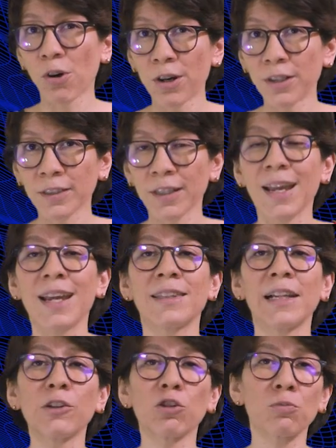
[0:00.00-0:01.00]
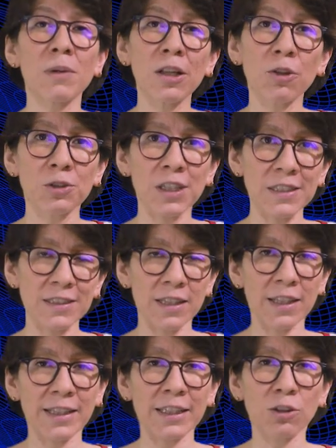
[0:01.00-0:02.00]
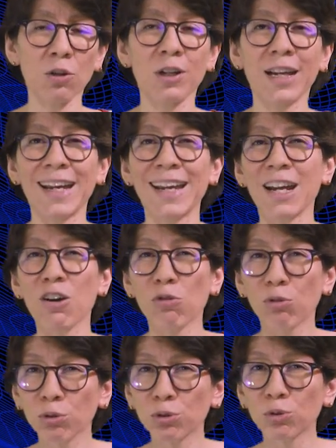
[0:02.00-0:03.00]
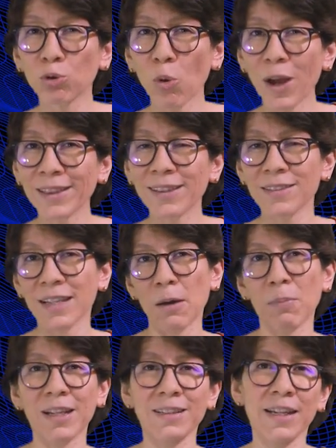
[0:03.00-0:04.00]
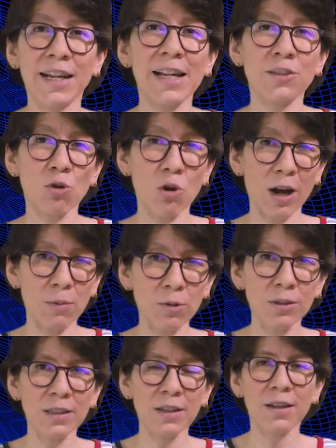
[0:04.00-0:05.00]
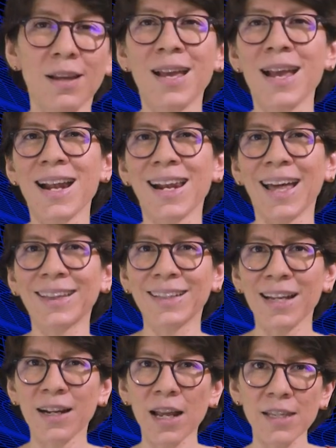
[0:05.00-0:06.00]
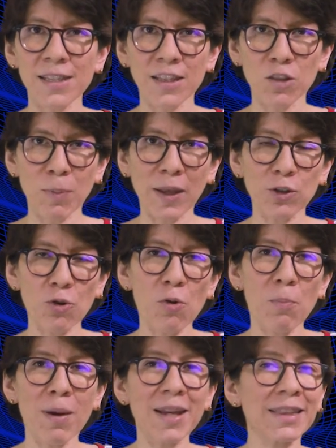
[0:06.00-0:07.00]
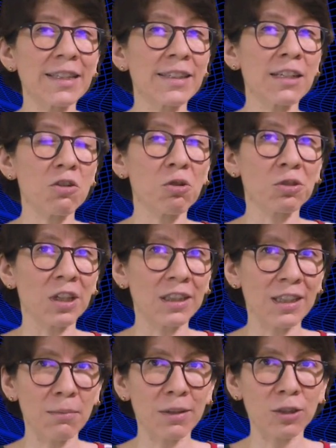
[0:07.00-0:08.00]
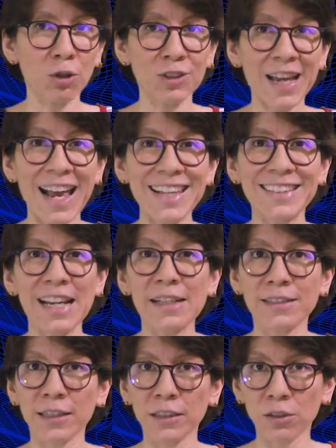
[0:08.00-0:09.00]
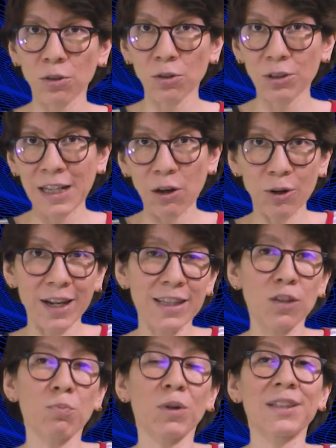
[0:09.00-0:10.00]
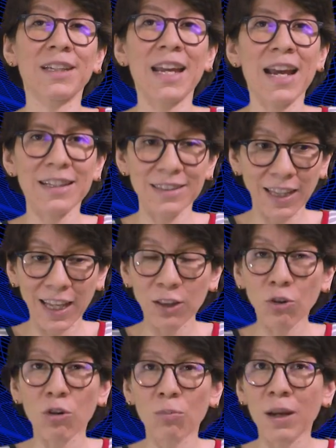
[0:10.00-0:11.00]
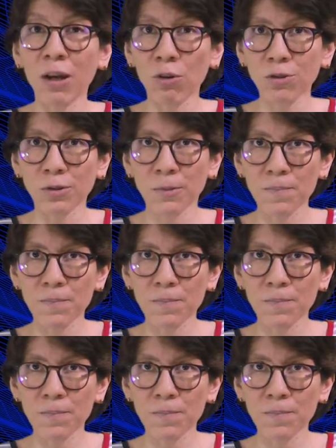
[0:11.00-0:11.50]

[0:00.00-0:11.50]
Corn, en el 2012 se detectó que justo antes de que apareciera el socavón, la Tierra se desplazó 25 centímetros hacia el centro de lo que después sería este enorme hoyo.